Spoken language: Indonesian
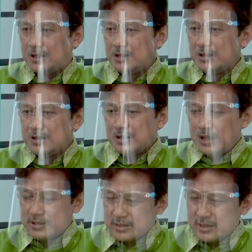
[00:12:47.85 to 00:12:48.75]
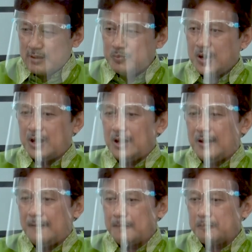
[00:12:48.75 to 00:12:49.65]
Mm -hmm. Nah, tetap
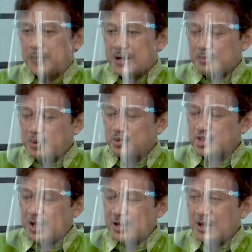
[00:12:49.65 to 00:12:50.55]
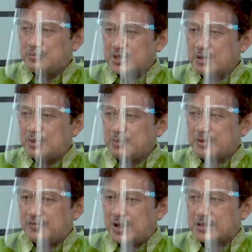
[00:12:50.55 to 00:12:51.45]
uh, para pemustaka bisa
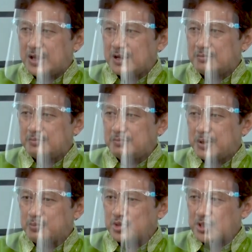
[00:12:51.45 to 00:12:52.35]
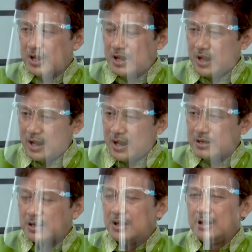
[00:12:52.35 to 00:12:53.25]
memanfaatkan
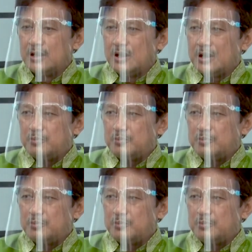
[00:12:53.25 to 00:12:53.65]
perpustakaan. Mm -hmm.